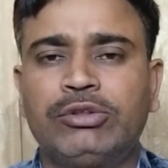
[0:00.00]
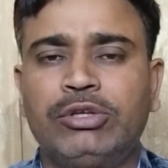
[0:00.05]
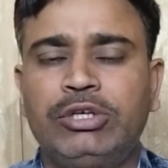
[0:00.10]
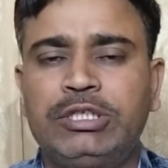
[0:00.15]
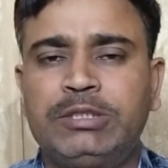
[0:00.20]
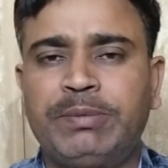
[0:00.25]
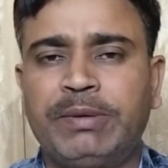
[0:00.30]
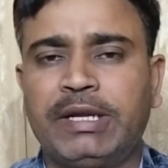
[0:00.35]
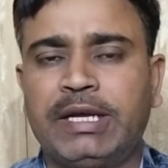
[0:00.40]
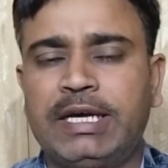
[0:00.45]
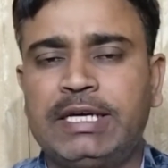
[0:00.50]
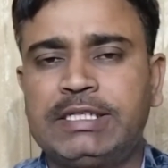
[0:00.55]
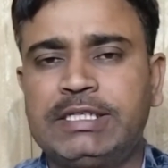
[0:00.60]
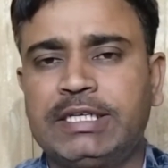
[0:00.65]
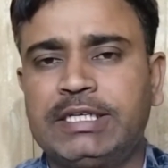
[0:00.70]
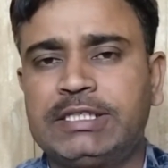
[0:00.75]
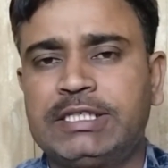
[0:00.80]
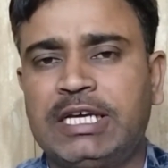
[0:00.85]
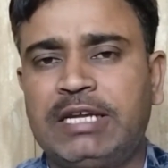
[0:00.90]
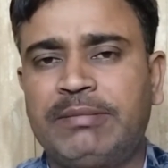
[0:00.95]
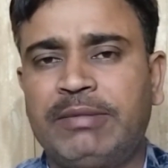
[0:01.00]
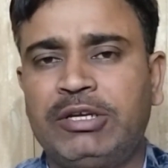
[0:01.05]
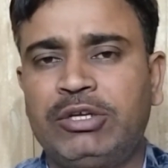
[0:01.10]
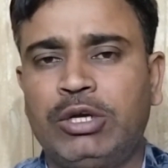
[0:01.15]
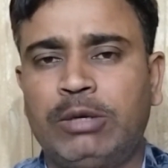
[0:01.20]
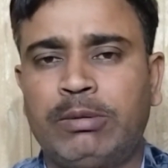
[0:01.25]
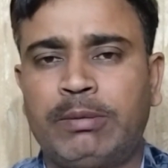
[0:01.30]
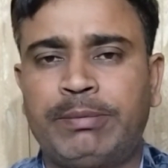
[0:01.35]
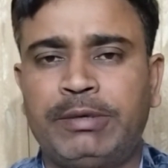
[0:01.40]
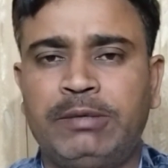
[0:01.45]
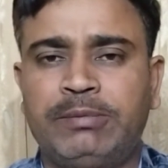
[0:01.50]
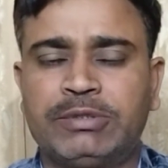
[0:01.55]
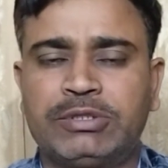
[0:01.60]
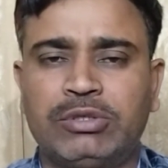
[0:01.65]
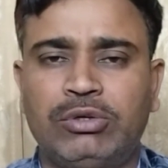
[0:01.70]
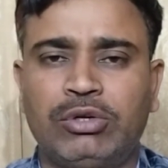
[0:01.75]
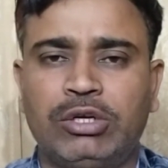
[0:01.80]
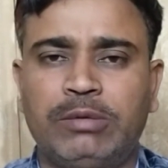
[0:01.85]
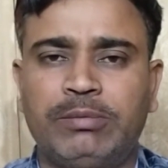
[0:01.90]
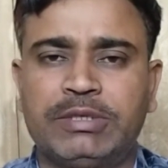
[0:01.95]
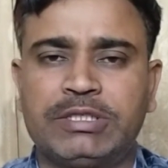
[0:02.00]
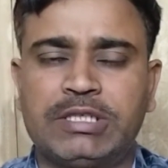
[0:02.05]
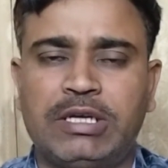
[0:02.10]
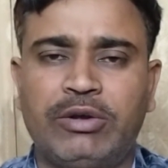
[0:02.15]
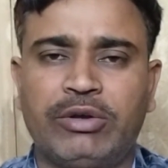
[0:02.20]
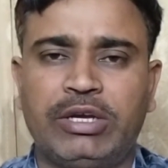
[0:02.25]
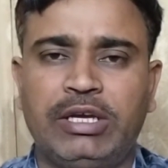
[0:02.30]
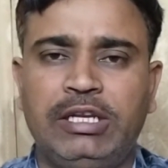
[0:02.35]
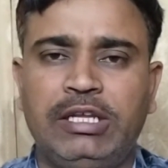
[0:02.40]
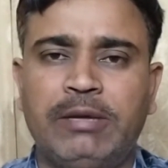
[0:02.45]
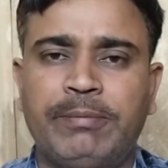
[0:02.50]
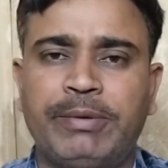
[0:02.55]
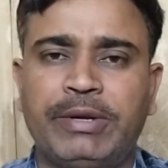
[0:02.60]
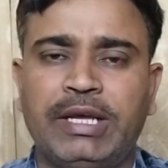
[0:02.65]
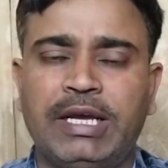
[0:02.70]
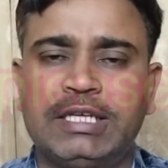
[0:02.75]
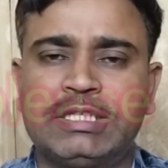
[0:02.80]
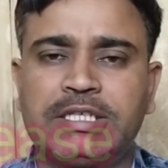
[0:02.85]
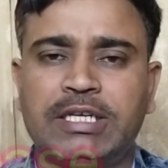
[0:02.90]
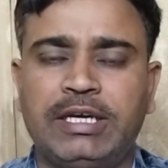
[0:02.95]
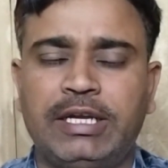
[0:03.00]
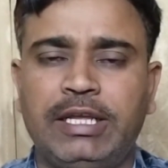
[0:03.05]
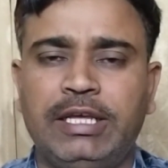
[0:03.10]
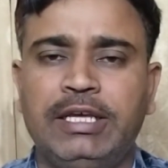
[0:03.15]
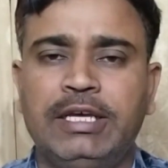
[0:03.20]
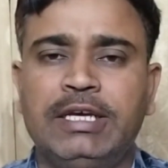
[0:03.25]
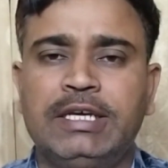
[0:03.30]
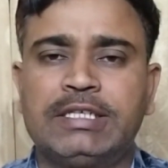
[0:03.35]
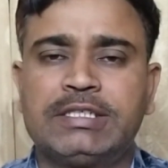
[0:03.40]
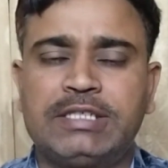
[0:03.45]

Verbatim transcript: तो इस प्रकार से किसान भाइयों आप अपनी फसलों के बचाव के लिए प्रयास करें